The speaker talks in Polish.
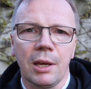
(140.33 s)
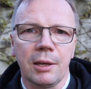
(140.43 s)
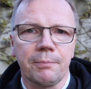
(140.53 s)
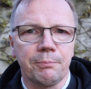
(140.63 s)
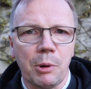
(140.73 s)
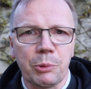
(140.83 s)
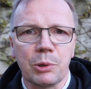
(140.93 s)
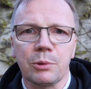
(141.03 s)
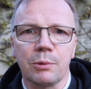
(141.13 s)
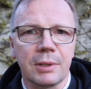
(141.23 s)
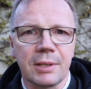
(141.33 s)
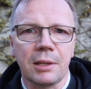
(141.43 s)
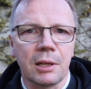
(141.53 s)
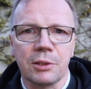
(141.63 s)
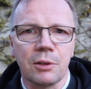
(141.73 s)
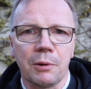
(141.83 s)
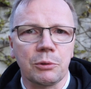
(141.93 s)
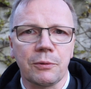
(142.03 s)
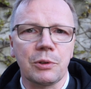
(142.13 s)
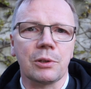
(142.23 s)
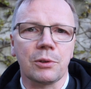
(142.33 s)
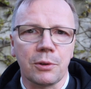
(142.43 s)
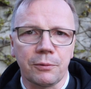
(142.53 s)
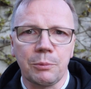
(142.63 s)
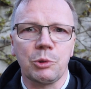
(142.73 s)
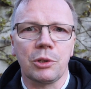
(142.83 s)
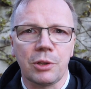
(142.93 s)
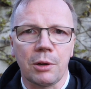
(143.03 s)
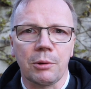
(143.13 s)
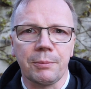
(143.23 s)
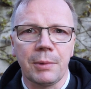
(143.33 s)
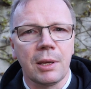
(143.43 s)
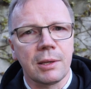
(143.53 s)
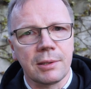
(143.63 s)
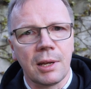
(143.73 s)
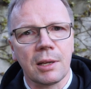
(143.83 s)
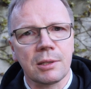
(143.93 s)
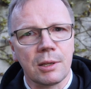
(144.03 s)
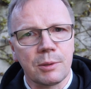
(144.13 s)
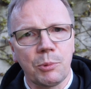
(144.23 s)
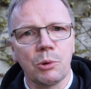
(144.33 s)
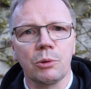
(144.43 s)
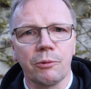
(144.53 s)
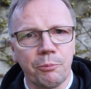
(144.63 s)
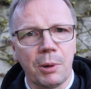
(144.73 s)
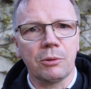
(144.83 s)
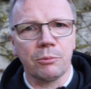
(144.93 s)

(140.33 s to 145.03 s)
e, po prostu zanalizował to wszystko, co w nim się działo. Znalazł spokój w Panu